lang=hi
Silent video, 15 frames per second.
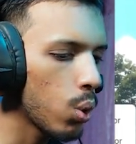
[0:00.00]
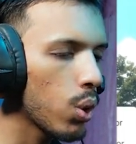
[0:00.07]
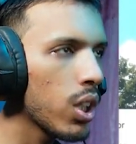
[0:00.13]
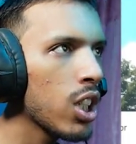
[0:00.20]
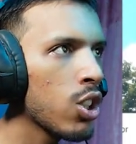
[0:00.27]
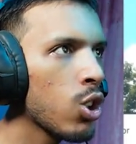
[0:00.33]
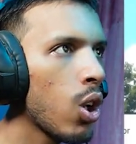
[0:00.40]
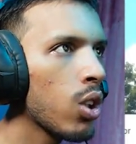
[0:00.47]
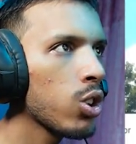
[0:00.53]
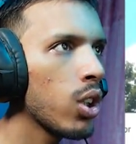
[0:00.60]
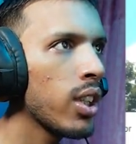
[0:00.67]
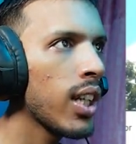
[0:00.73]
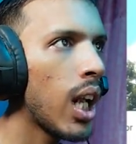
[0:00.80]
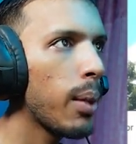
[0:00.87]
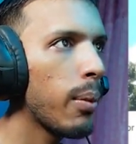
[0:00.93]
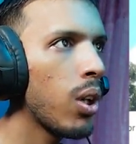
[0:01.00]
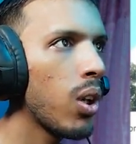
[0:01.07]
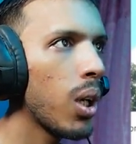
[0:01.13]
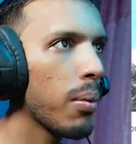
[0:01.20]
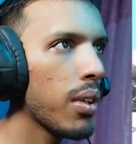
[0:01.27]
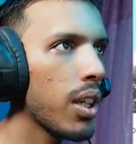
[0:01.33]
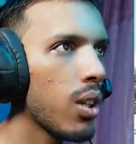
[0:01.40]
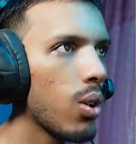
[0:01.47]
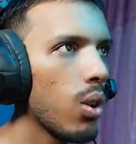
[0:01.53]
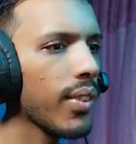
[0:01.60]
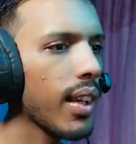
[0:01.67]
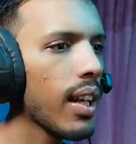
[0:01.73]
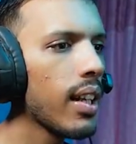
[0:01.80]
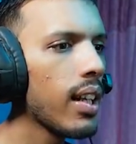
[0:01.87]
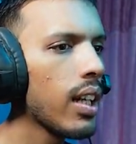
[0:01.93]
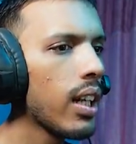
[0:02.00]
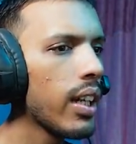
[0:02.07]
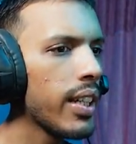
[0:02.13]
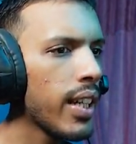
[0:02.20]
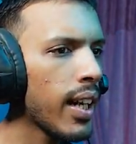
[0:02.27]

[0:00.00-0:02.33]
उन्नीस नौ सौ निन्यानवे डॉलर में दे दो ये